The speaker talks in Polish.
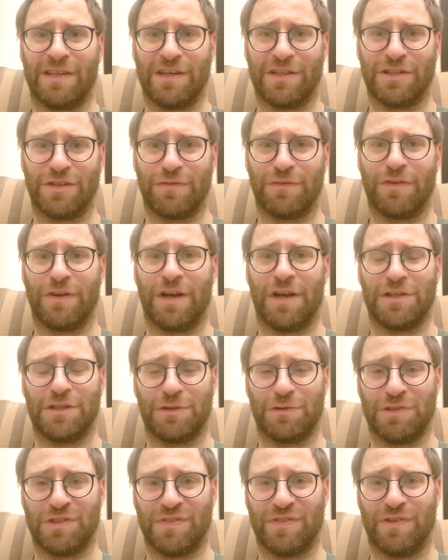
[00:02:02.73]
także
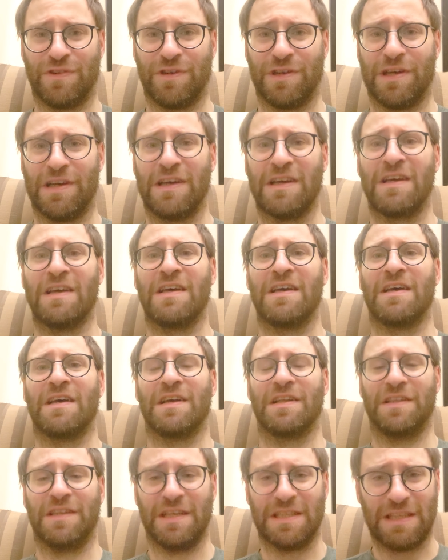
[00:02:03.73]
wyrażał swoje
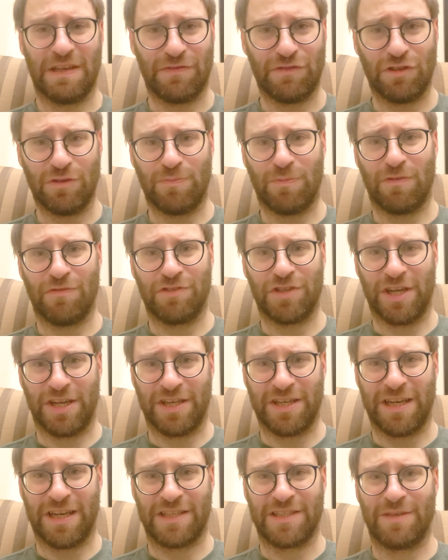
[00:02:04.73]
nie zawsze
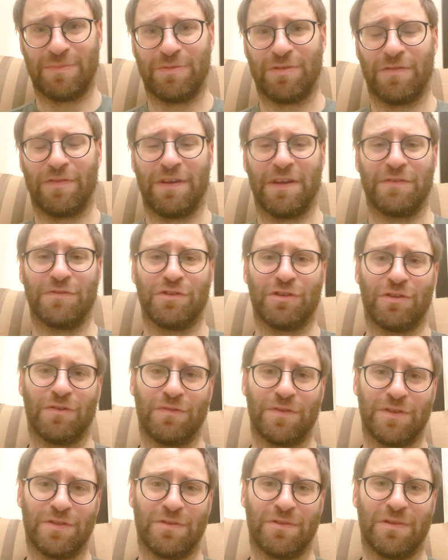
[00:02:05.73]
powszechnie akceptowane w
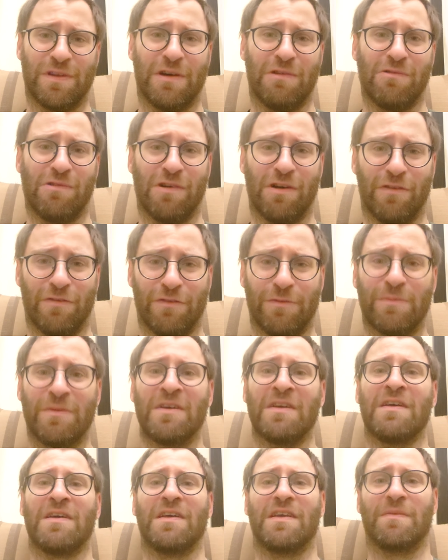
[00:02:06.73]
środowisku naukowym
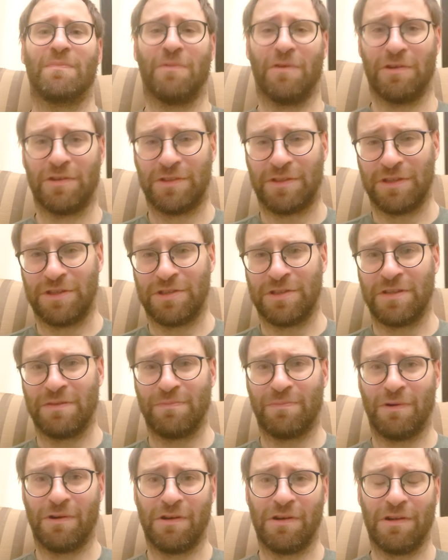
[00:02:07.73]
i
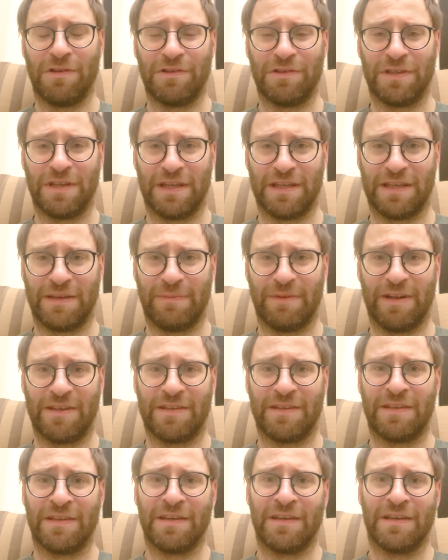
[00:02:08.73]
politycznym poglądy na
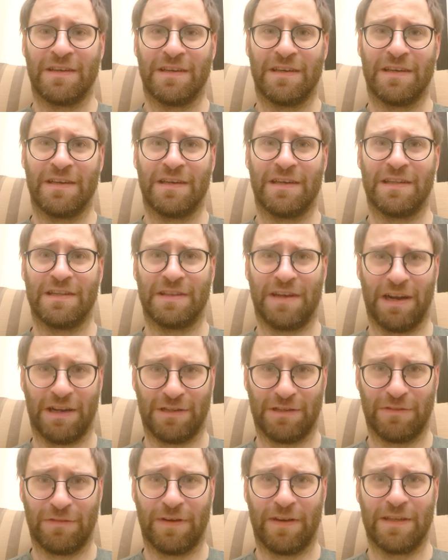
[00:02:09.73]
temat
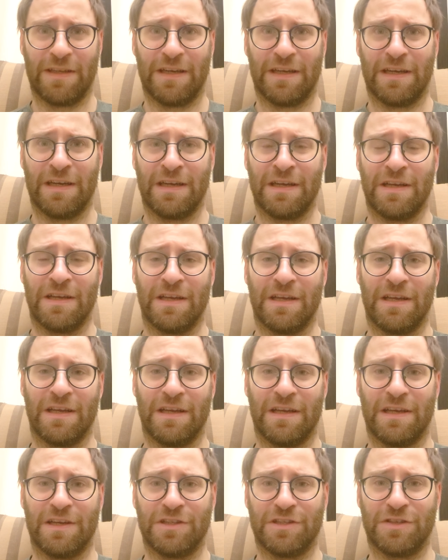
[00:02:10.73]
traktowania
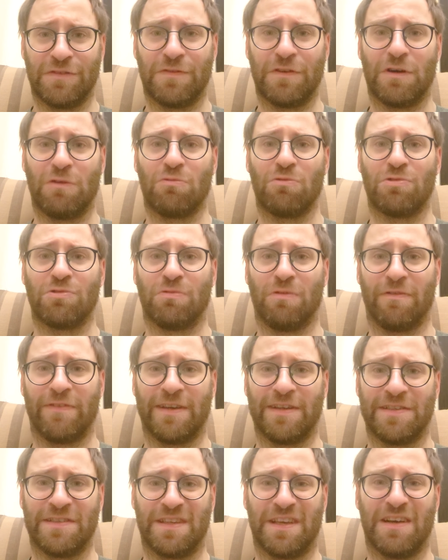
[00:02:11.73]
żywiołu
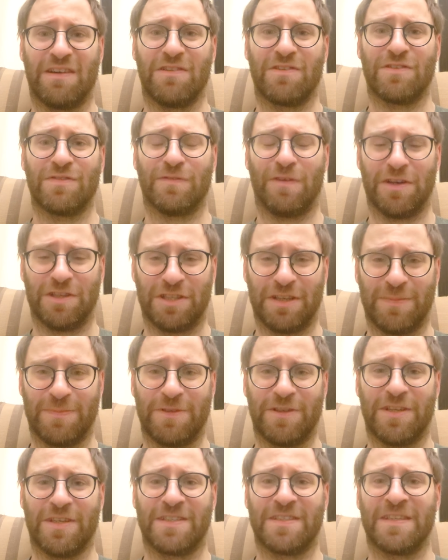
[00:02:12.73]
słowiańskiego, zwłaszcza
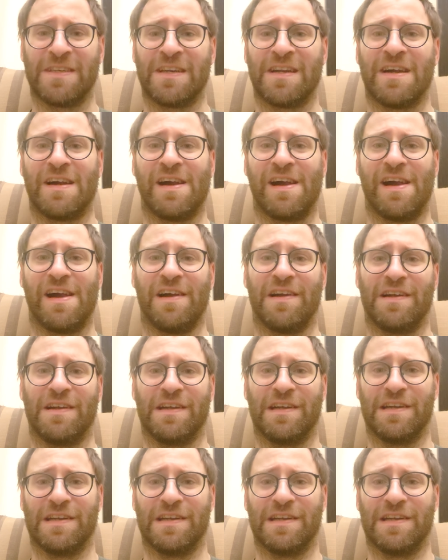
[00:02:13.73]
przez E,